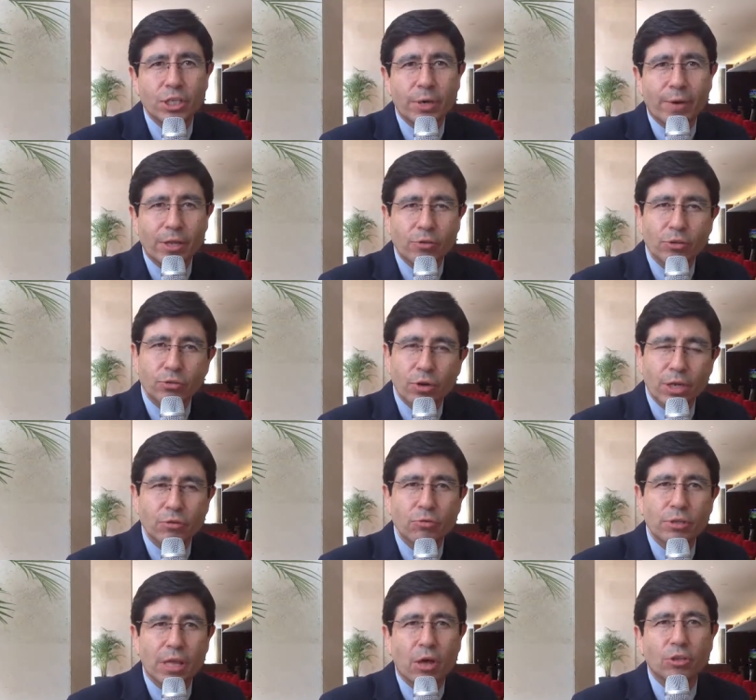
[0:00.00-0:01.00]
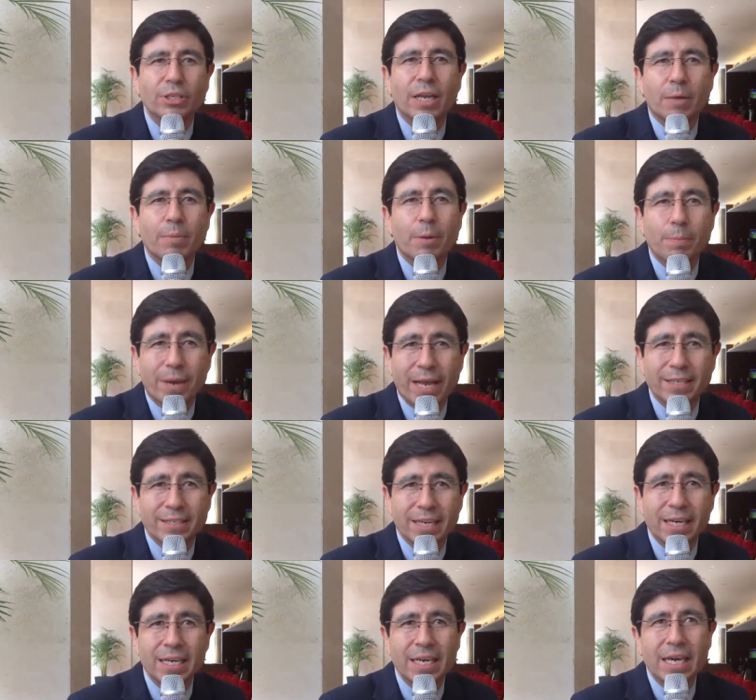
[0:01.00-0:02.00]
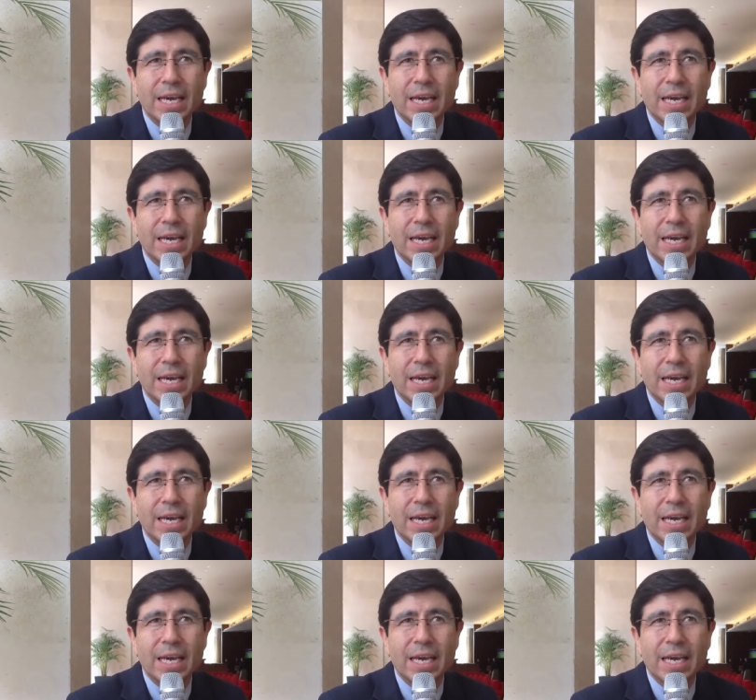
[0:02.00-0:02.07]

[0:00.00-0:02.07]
llevando esos resultados a la preprensa